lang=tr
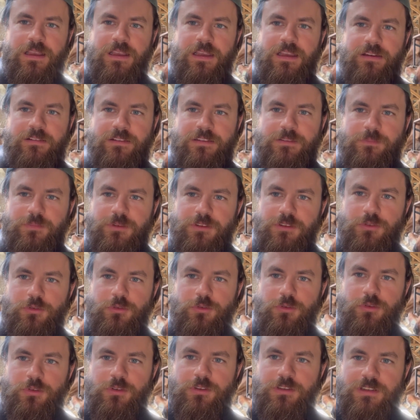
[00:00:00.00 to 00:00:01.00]
Evet bir
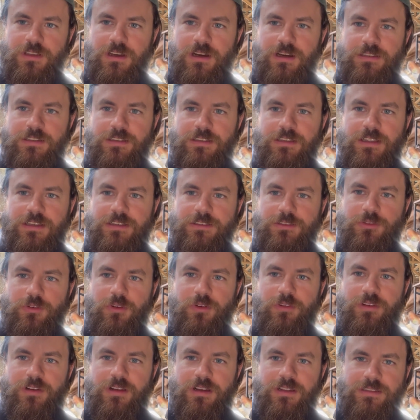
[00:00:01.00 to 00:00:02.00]
günlük tatilden
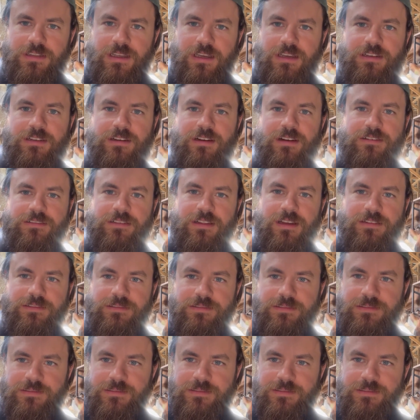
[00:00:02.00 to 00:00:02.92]
sonra tekrardan